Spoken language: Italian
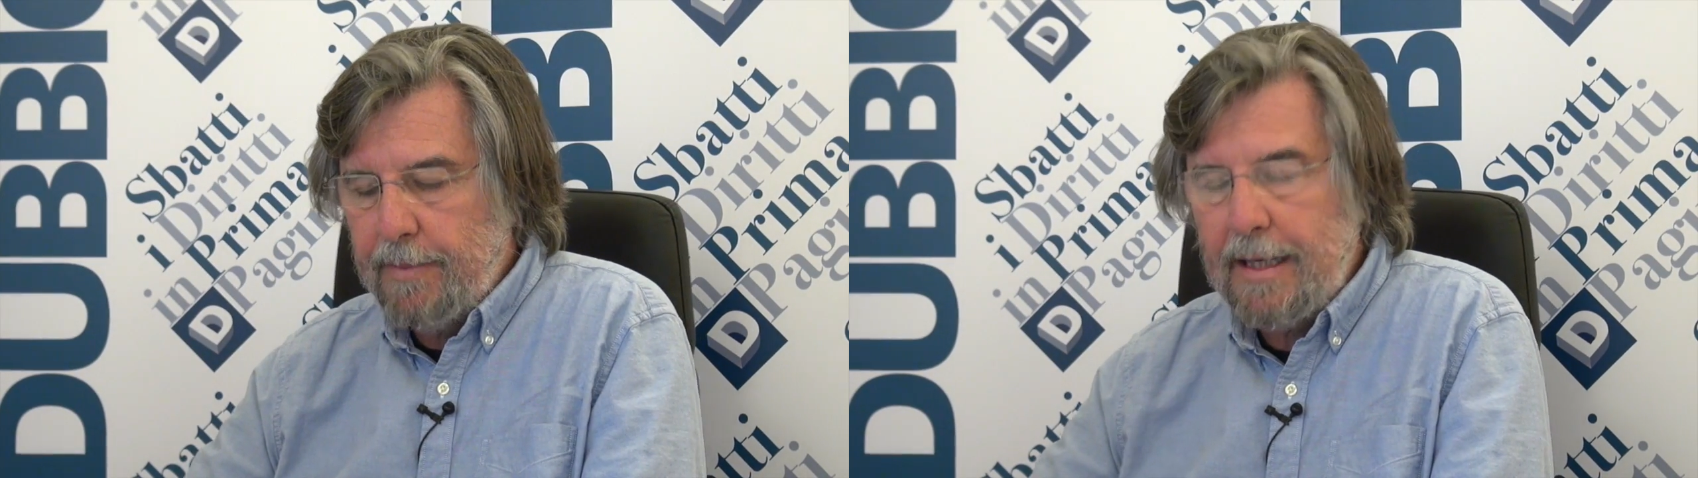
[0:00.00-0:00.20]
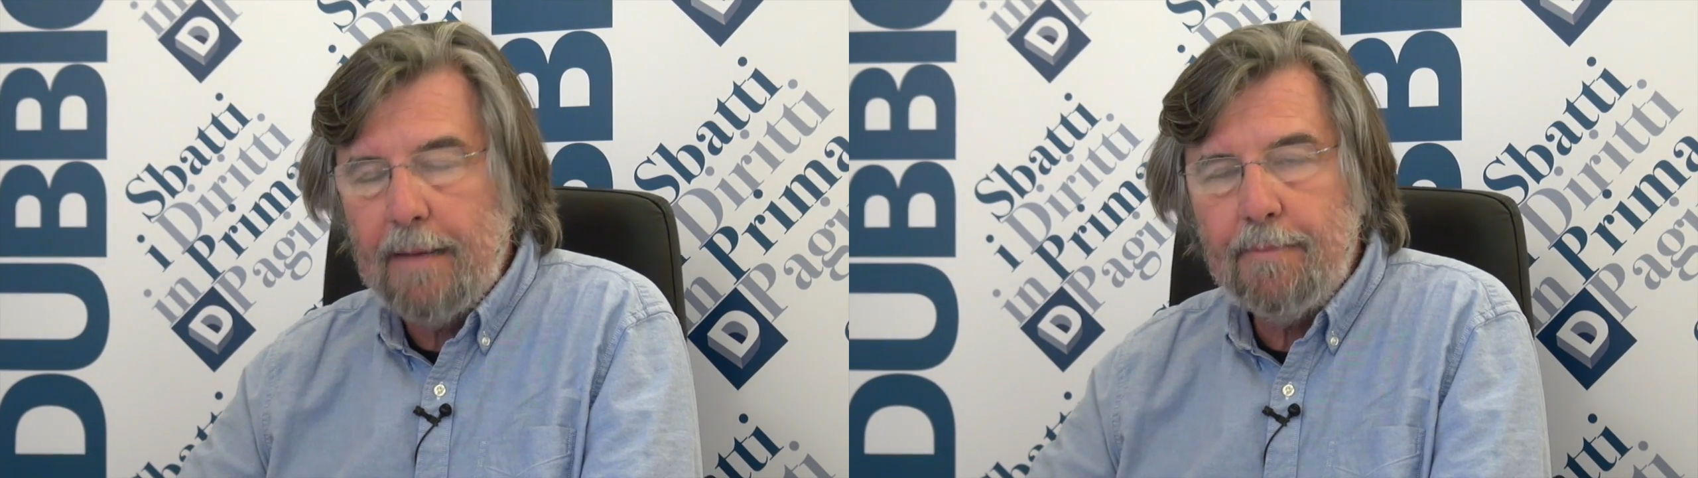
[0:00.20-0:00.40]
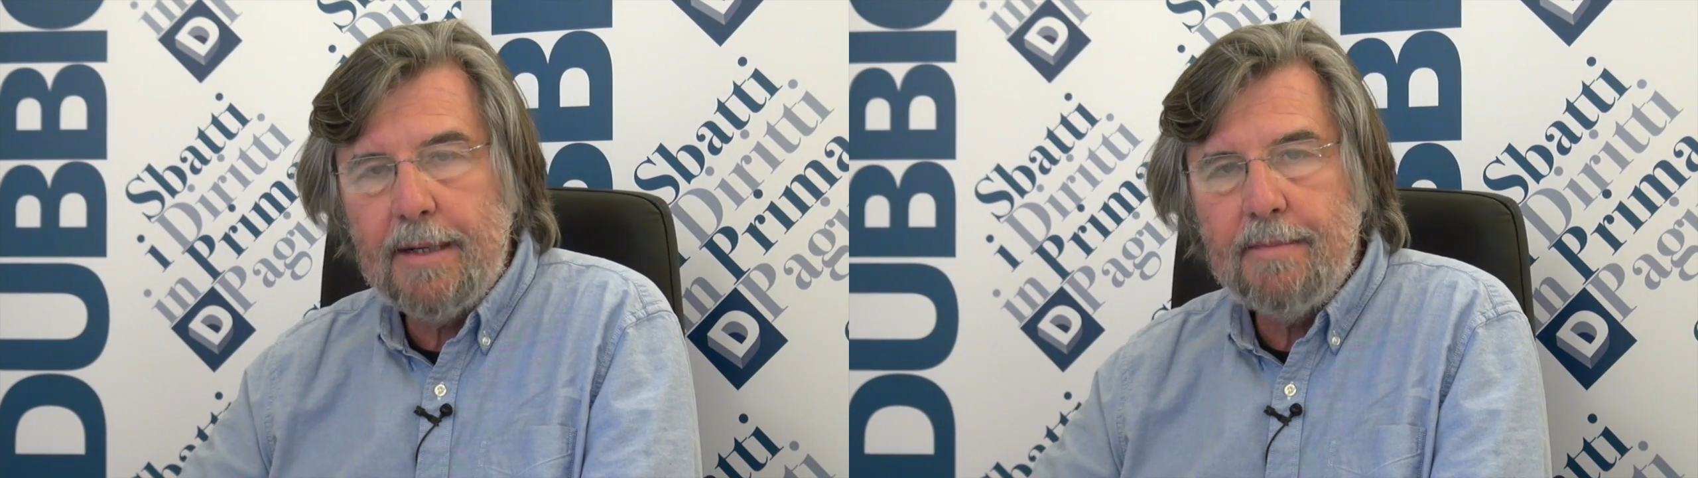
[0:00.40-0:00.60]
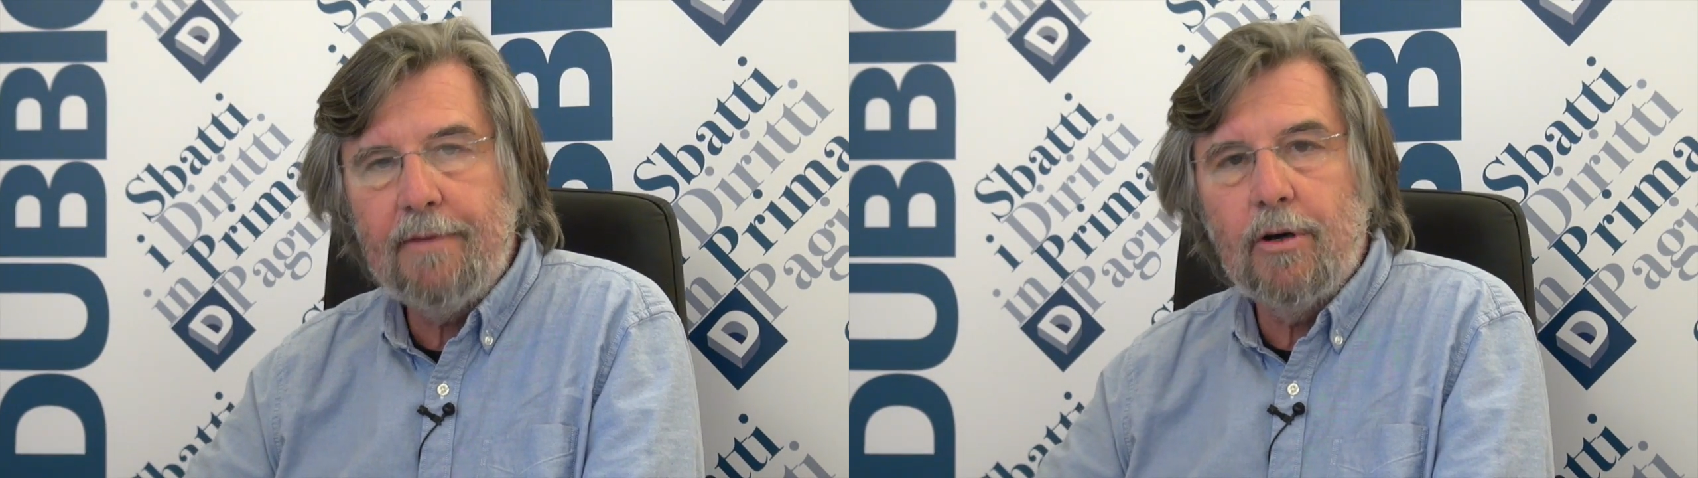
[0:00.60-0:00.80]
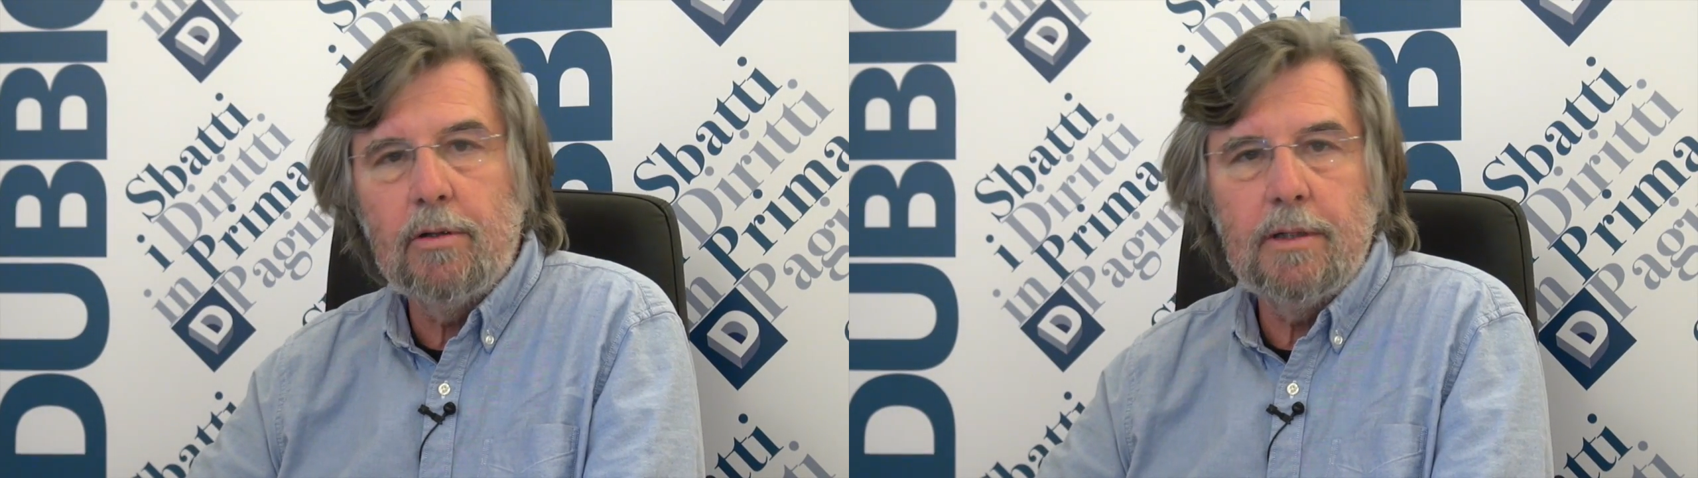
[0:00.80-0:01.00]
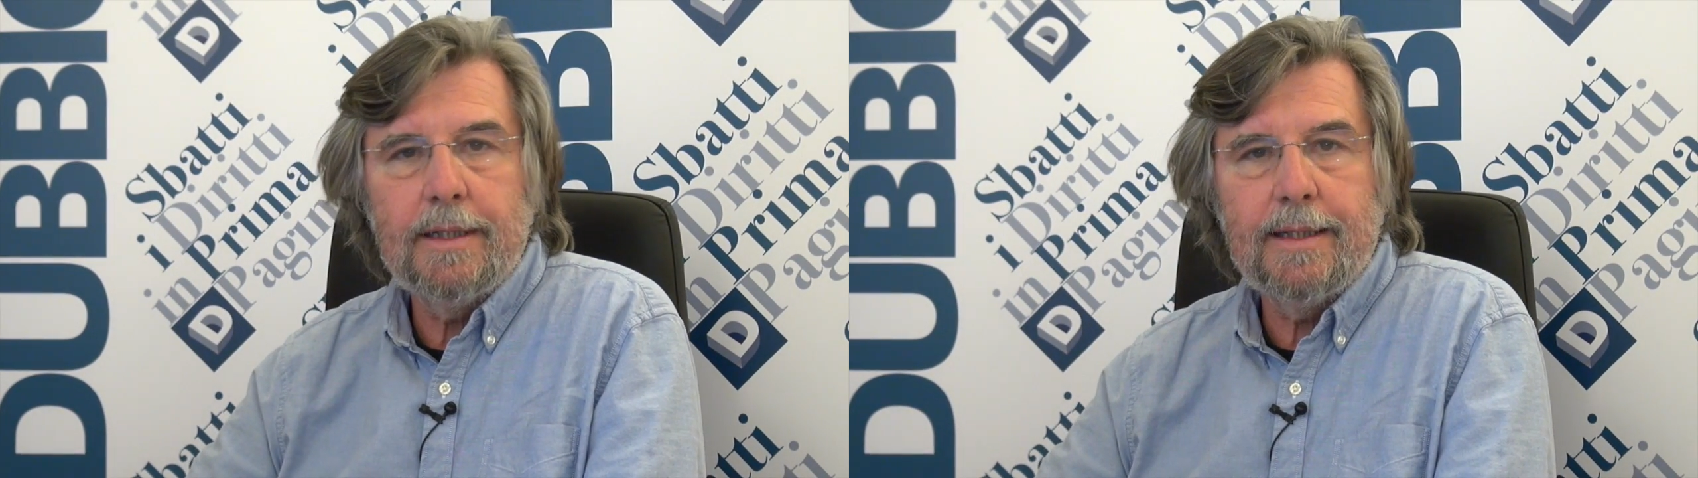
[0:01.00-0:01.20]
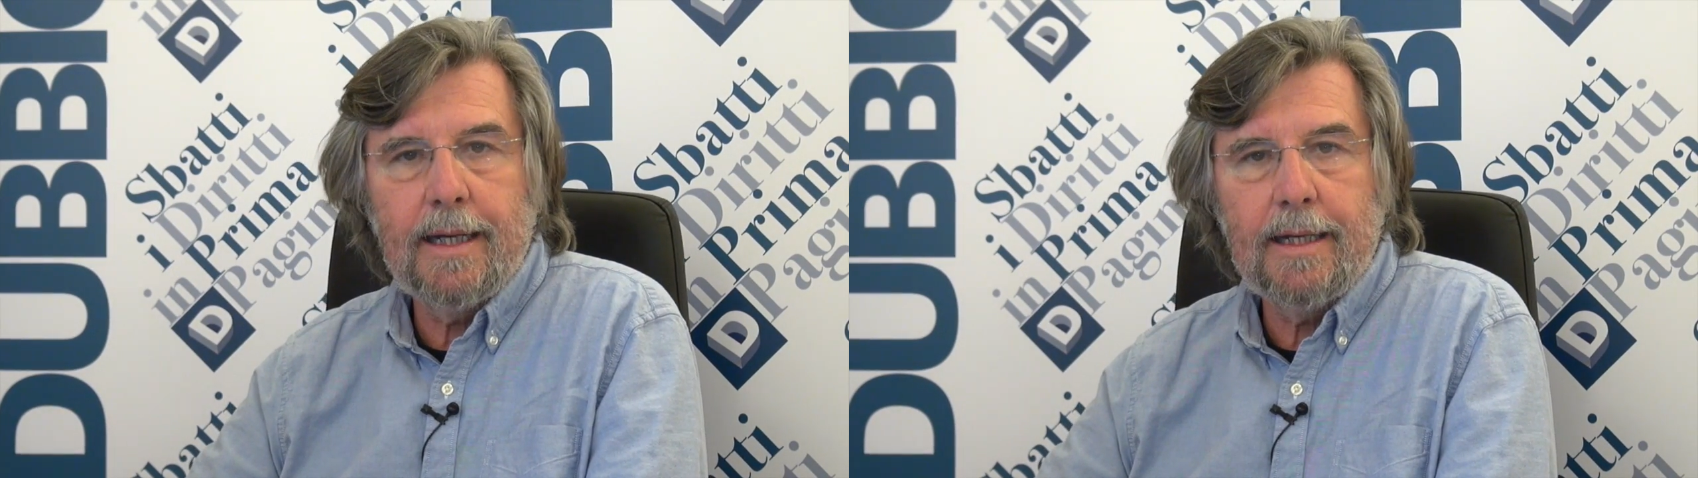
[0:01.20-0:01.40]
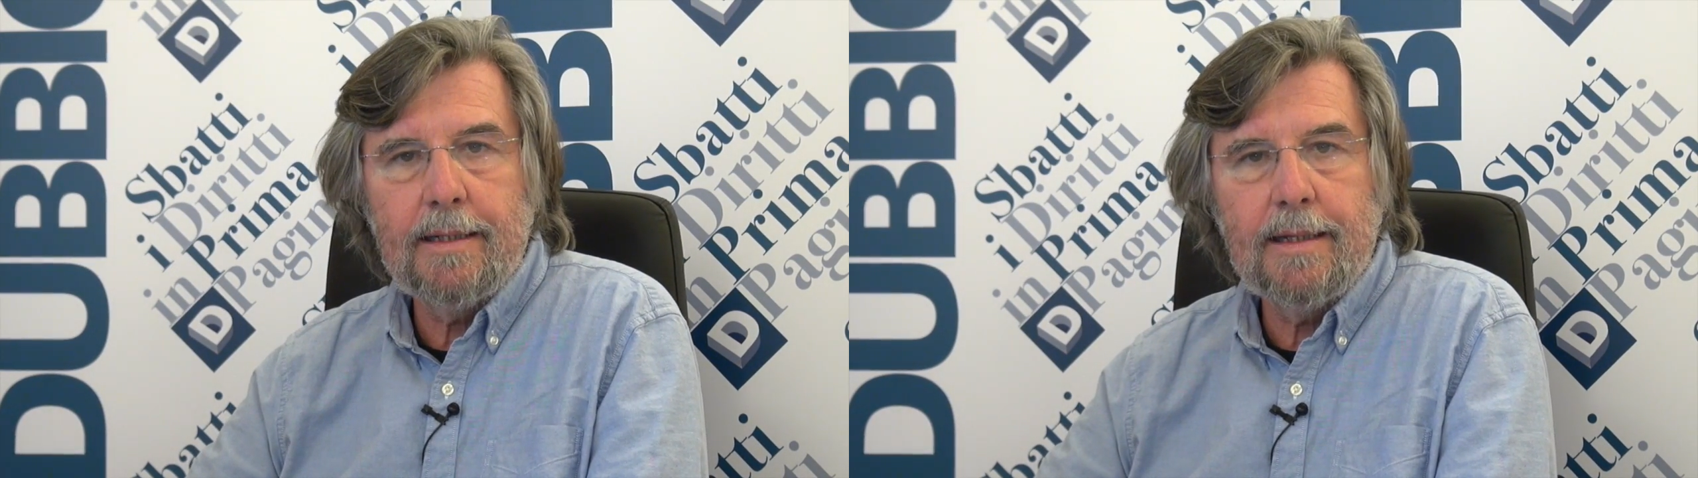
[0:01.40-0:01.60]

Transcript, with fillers: Per la prima volta